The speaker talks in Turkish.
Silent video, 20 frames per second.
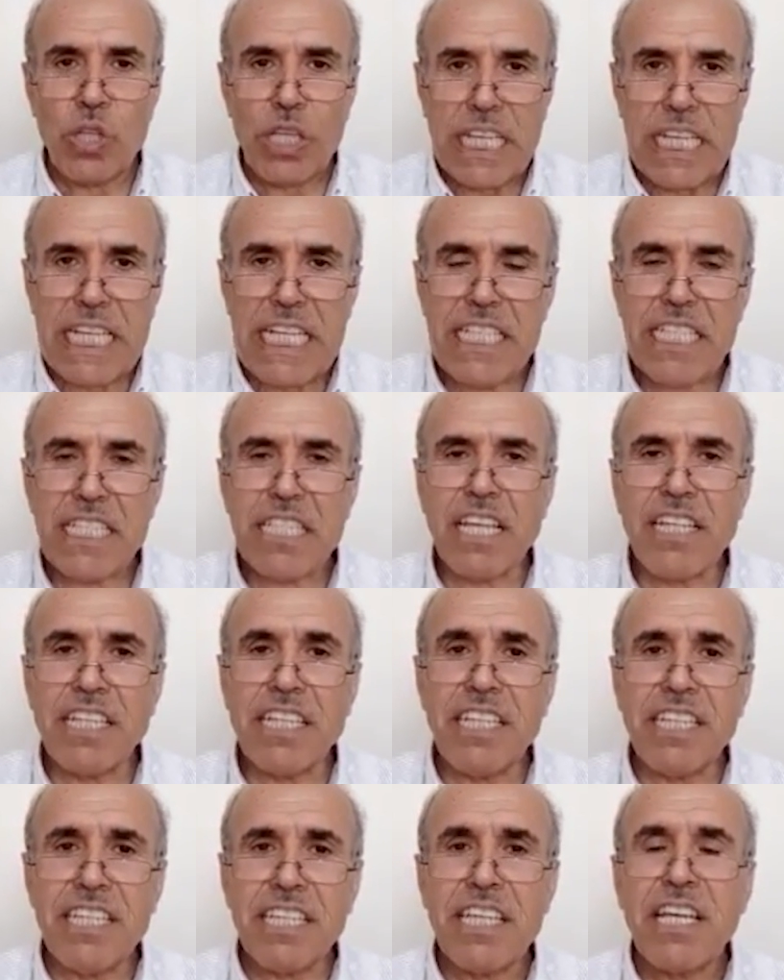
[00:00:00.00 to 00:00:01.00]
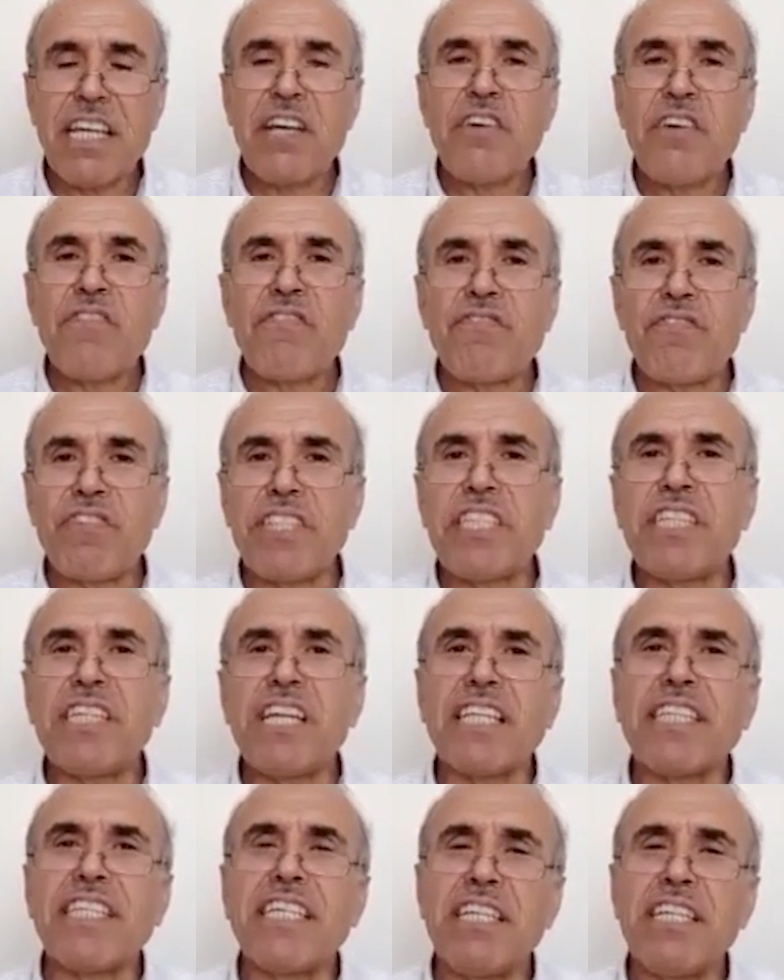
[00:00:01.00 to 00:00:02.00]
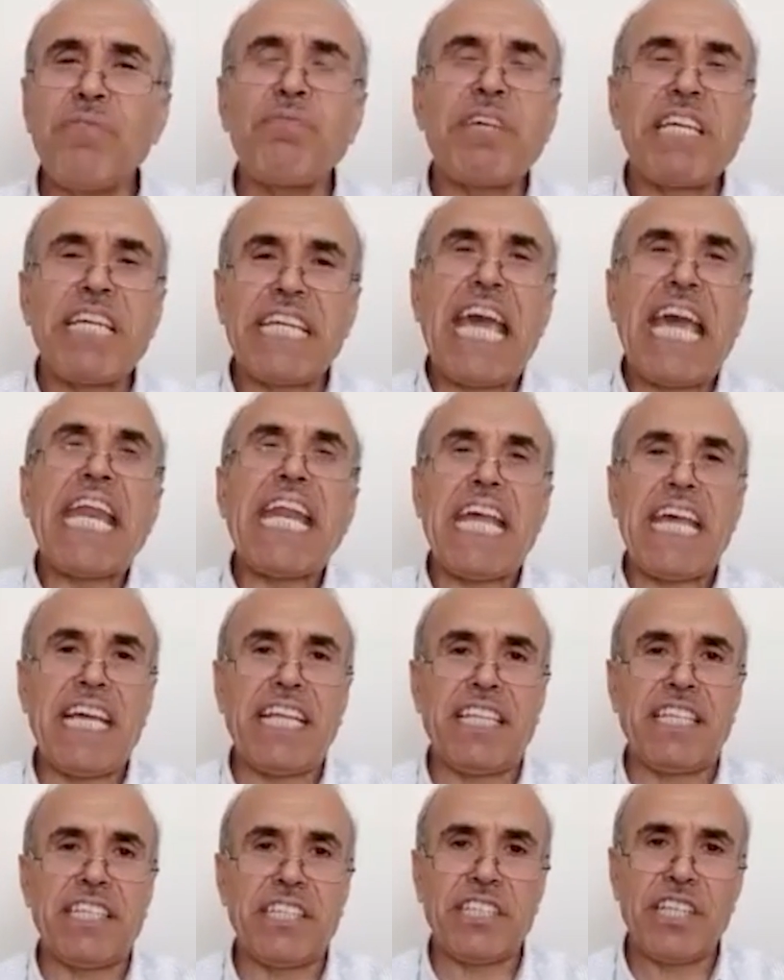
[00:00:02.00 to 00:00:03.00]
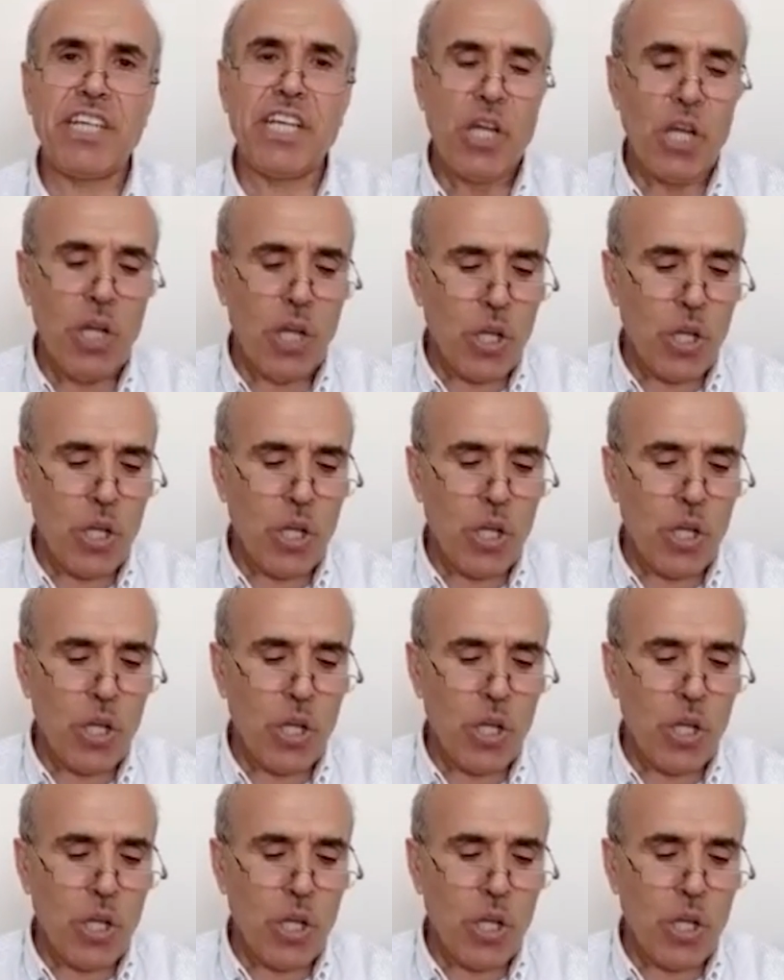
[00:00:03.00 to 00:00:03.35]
İnsanın fıtratının bir gereğidir.